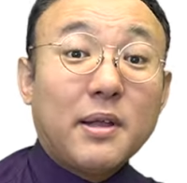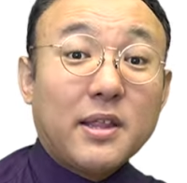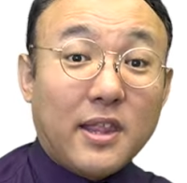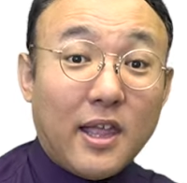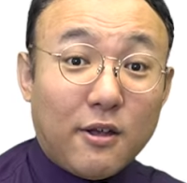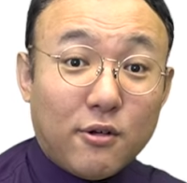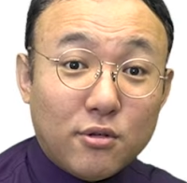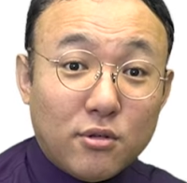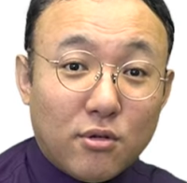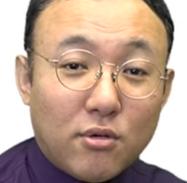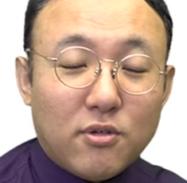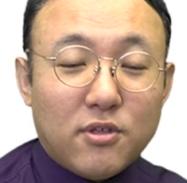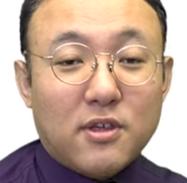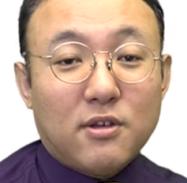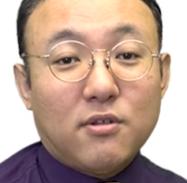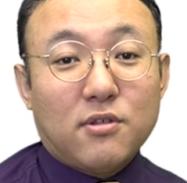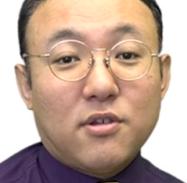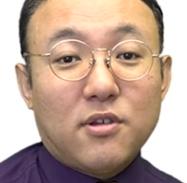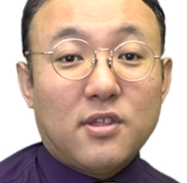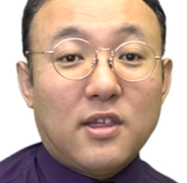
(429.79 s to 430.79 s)

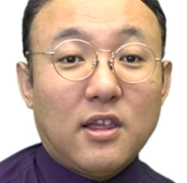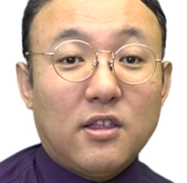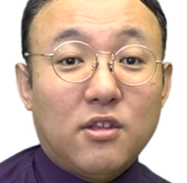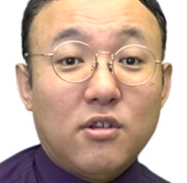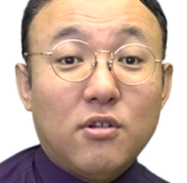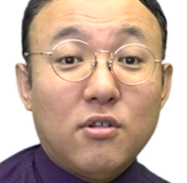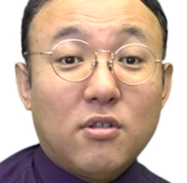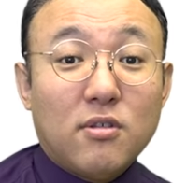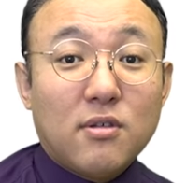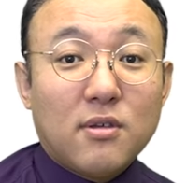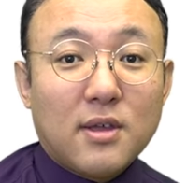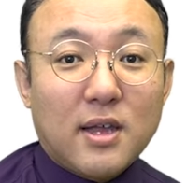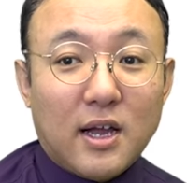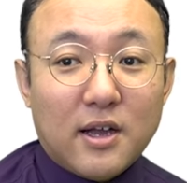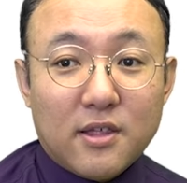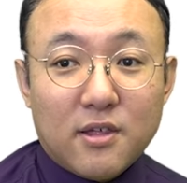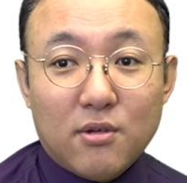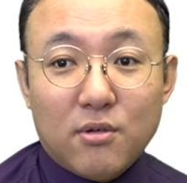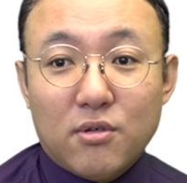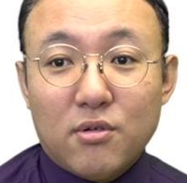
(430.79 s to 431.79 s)
テクノロジーを通じて流通
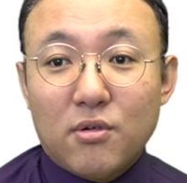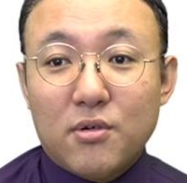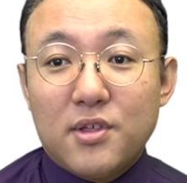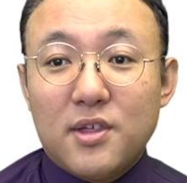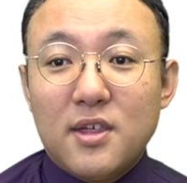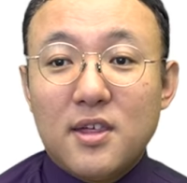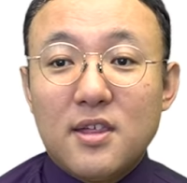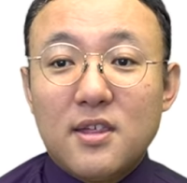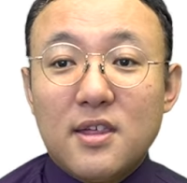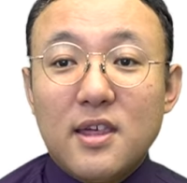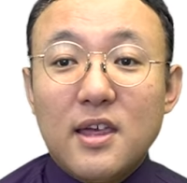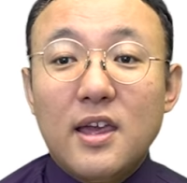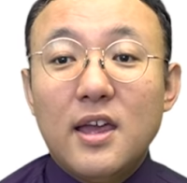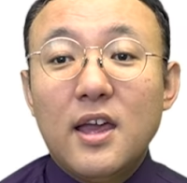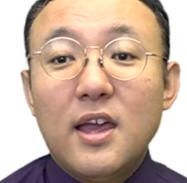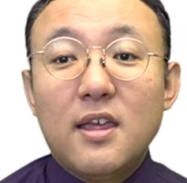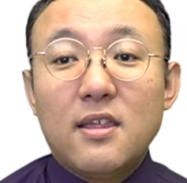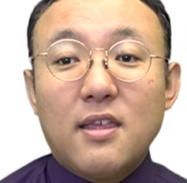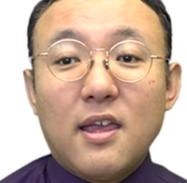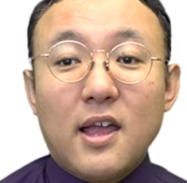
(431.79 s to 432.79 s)
革新を促進し、
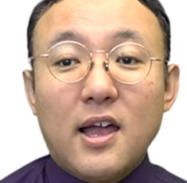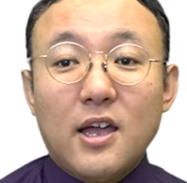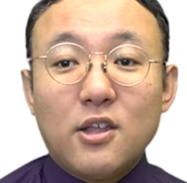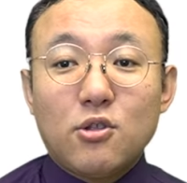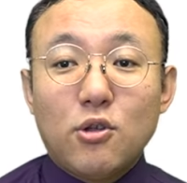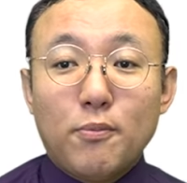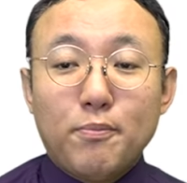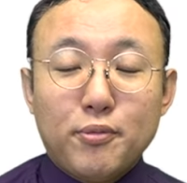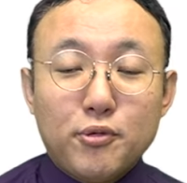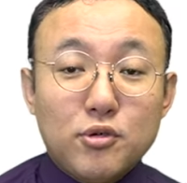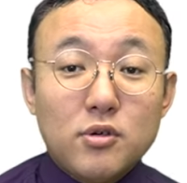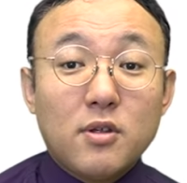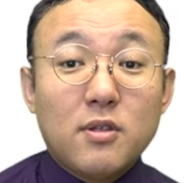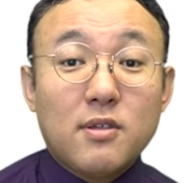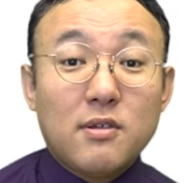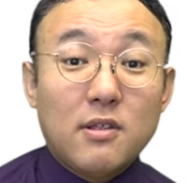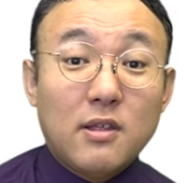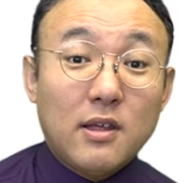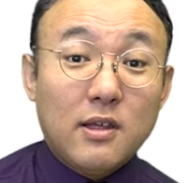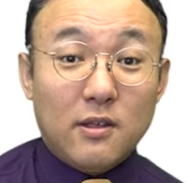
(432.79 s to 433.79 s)
世界
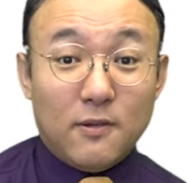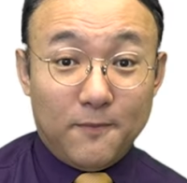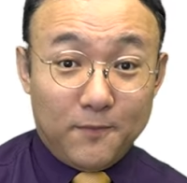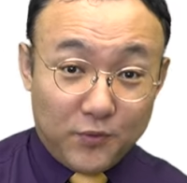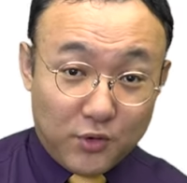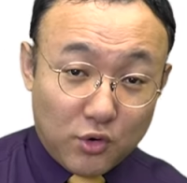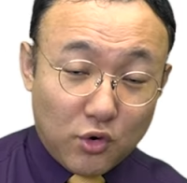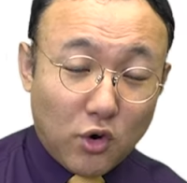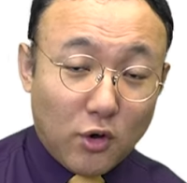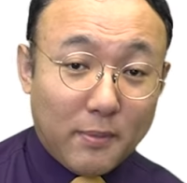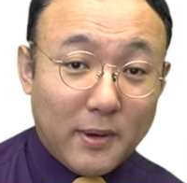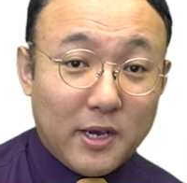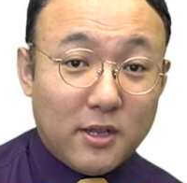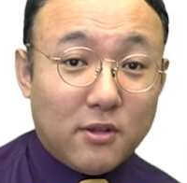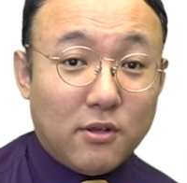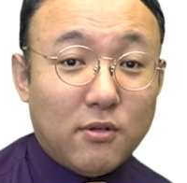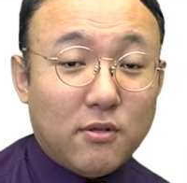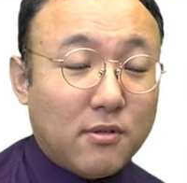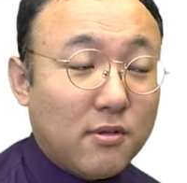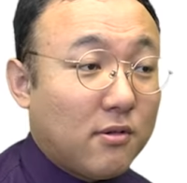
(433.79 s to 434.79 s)
トップクラスのグローバル
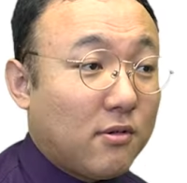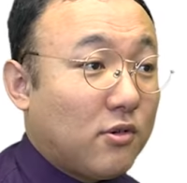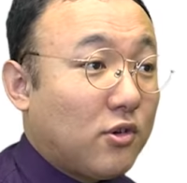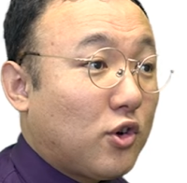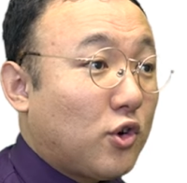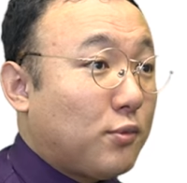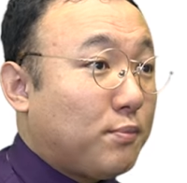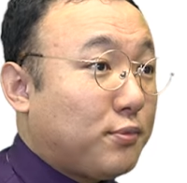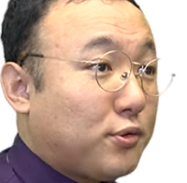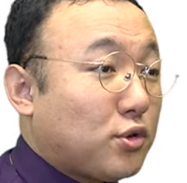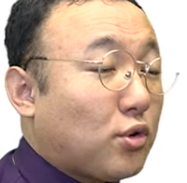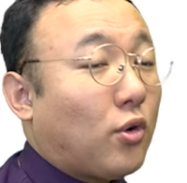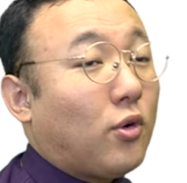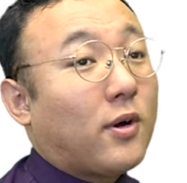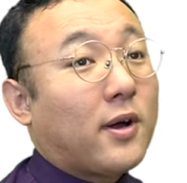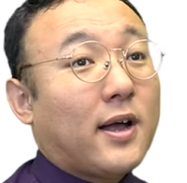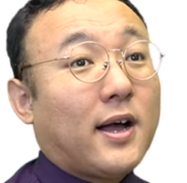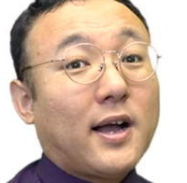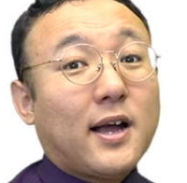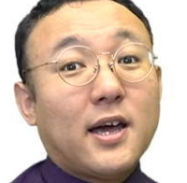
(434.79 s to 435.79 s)
流通グループ
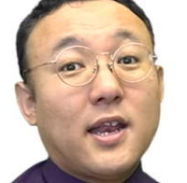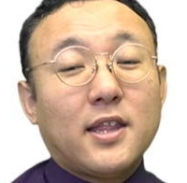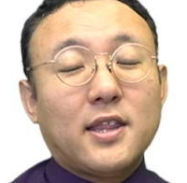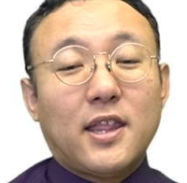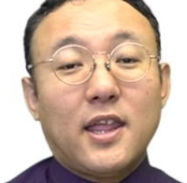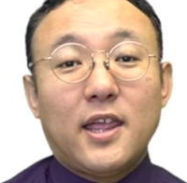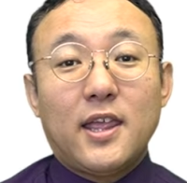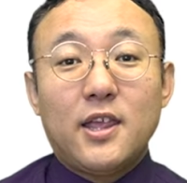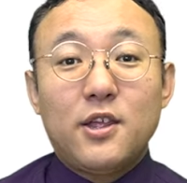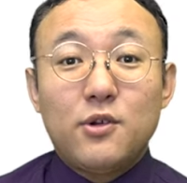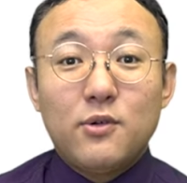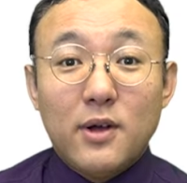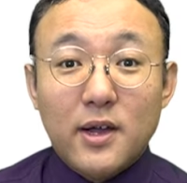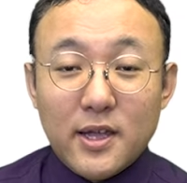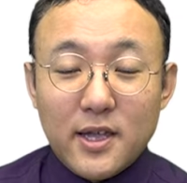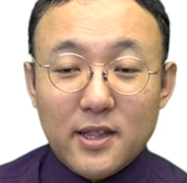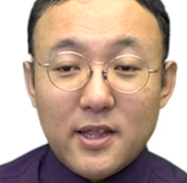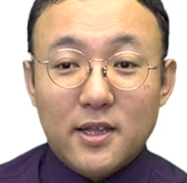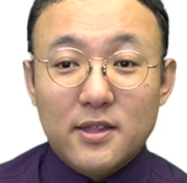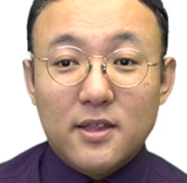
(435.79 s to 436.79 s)
と書かれているわ
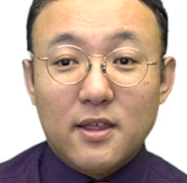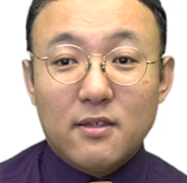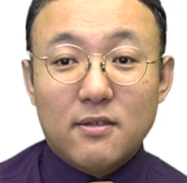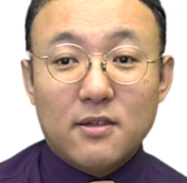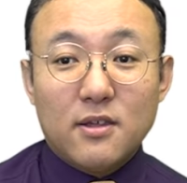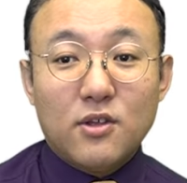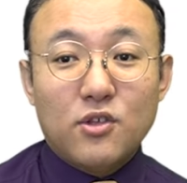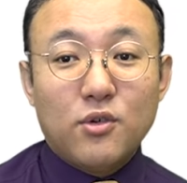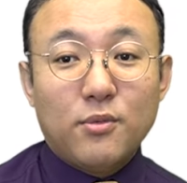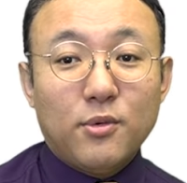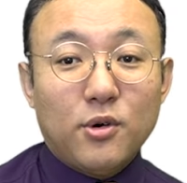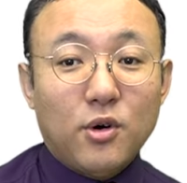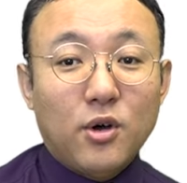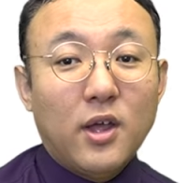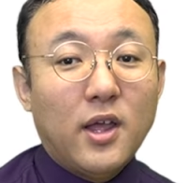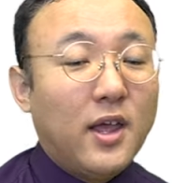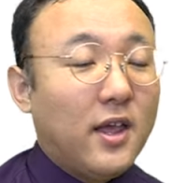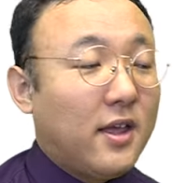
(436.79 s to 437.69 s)
けなんですけれども、